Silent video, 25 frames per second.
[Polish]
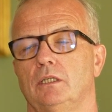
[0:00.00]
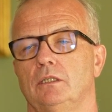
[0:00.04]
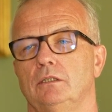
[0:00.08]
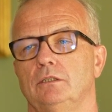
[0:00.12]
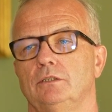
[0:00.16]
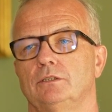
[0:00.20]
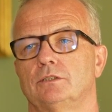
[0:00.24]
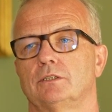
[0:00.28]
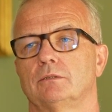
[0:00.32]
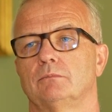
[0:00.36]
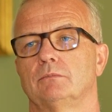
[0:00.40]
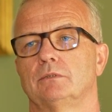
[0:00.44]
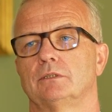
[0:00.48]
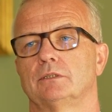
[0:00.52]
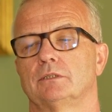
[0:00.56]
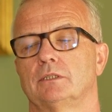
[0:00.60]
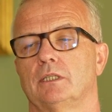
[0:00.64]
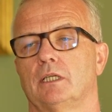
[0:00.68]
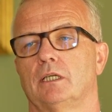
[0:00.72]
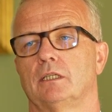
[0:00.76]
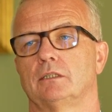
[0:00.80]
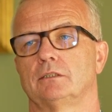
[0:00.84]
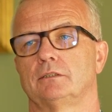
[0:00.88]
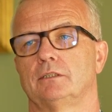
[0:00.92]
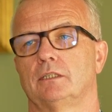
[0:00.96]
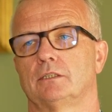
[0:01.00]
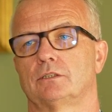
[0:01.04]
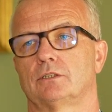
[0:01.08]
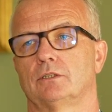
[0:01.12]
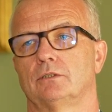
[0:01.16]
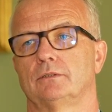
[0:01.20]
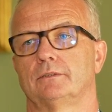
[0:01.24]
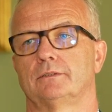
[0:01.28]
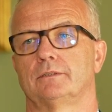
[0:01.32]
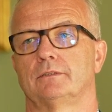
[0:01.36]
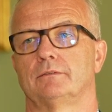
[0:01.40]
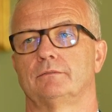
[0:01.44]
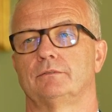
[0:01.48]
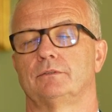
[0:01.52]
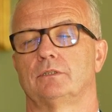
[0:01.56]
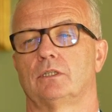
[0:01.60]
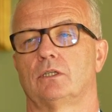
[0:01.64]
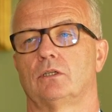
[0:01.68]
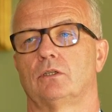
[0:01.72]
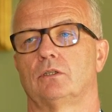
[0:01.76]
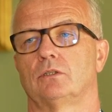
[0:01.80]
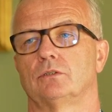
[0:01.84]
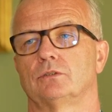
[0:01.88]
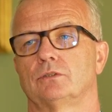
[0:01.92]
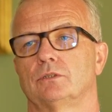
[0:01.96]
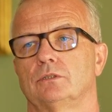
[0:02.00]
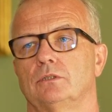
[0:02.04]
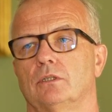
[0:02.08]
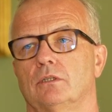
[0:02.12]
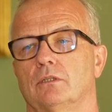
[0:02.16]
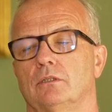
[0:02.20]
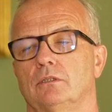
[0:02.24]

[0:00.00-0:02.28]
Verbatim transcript: Liczymy na znaczący wzrost do